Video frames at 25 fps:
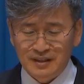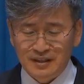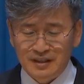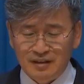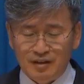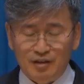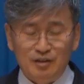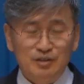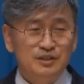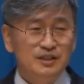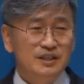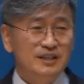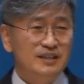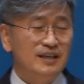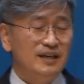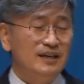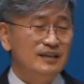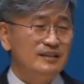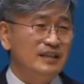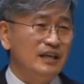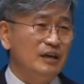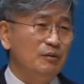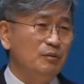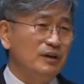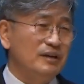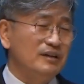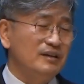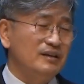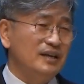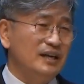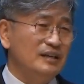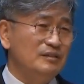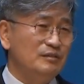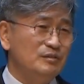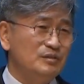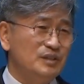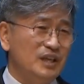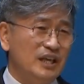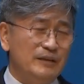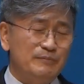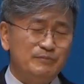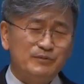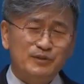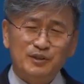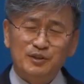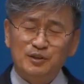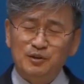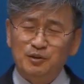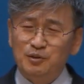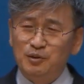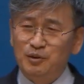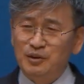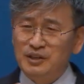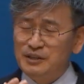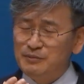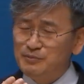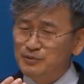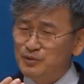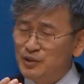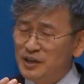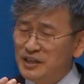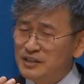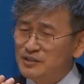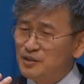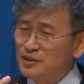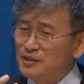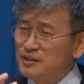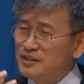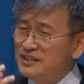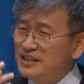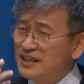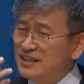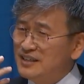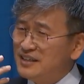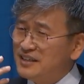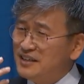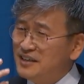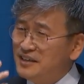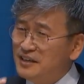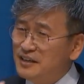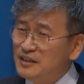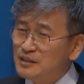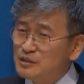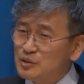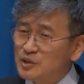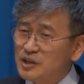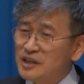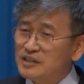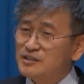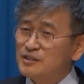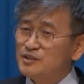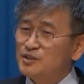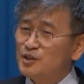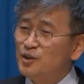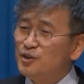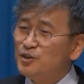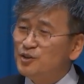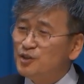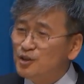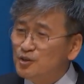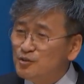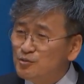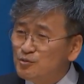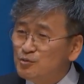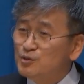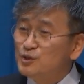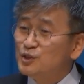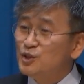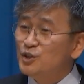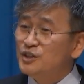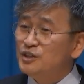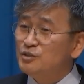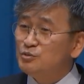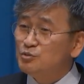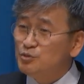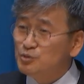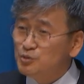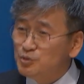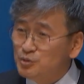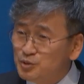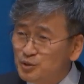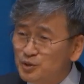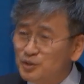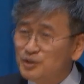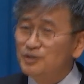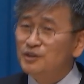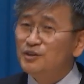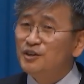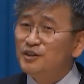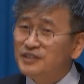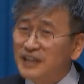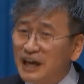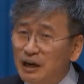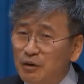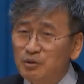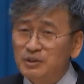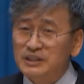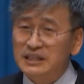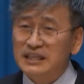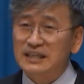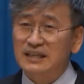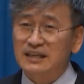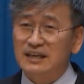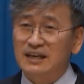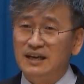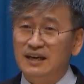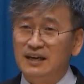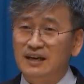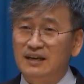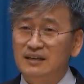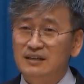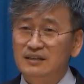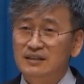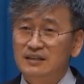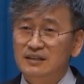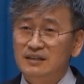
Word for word: 언제나 대화를 나눌 때 입술 용어, 입술에서 그냥 계속해서 성경 구절이 줄줄줄 흘러나오니까